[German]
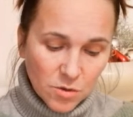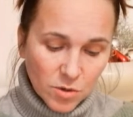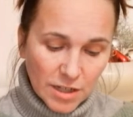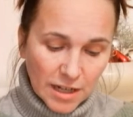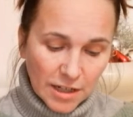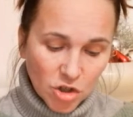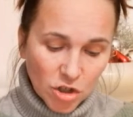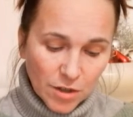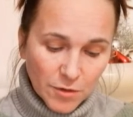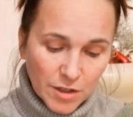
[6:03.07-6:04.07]
durch die
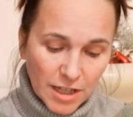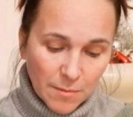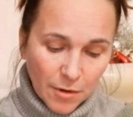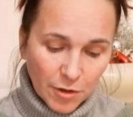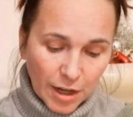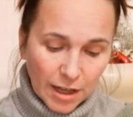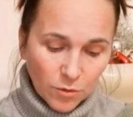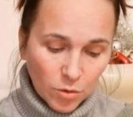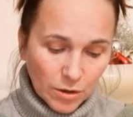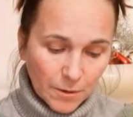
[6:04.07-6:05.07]
Landschaft, die immer flacher
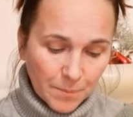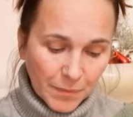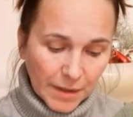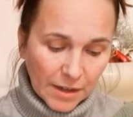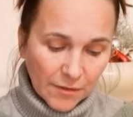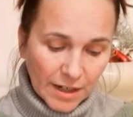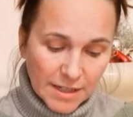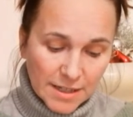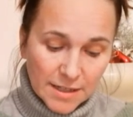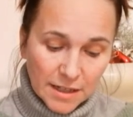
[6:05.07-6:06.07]
wurde, je weiter
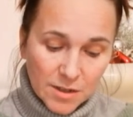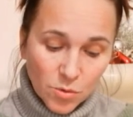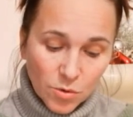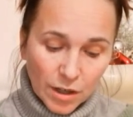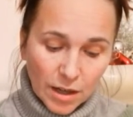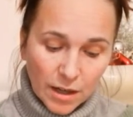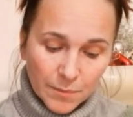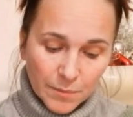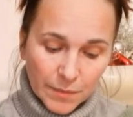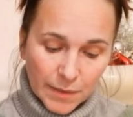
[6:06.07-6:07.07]
sie nach Süden
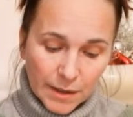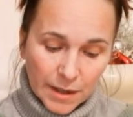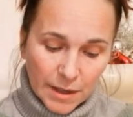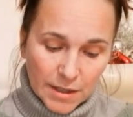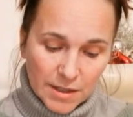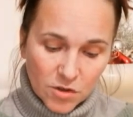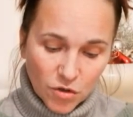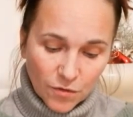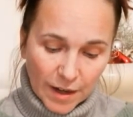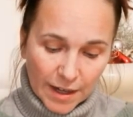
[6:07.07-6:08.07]
kamen.
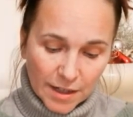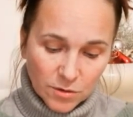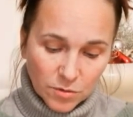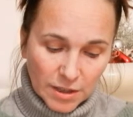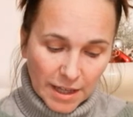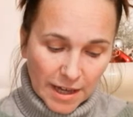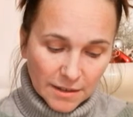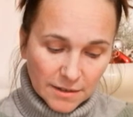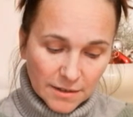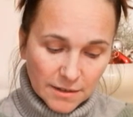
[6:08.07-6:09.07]
Zwischen Weiden und
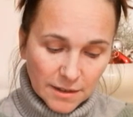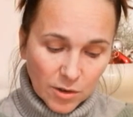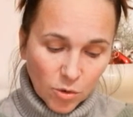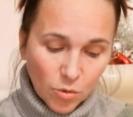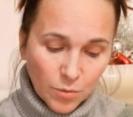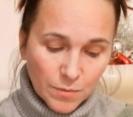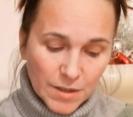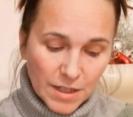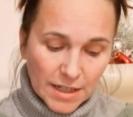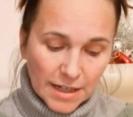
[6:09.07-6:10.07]
Gärten erhoben
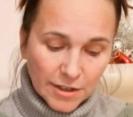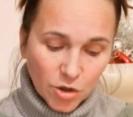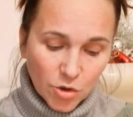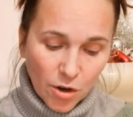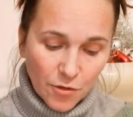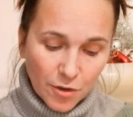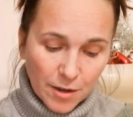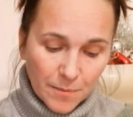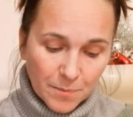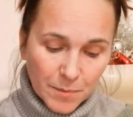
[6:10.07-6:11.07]
sich kleine Dörfer
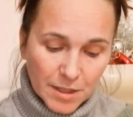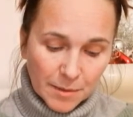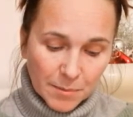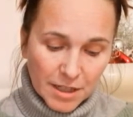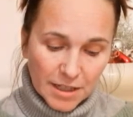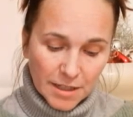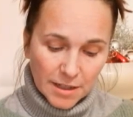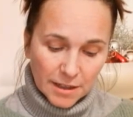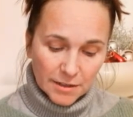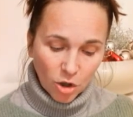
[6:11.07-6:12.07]
mit einem
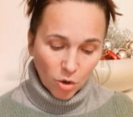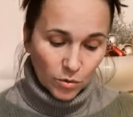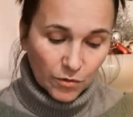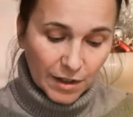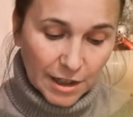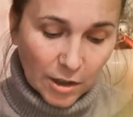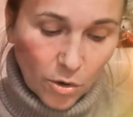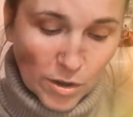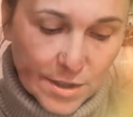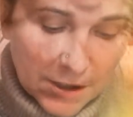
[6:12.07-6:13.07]
Kirchlein und wenigen
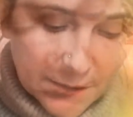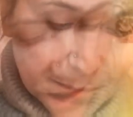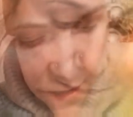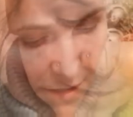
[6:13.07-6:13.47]
Häusern.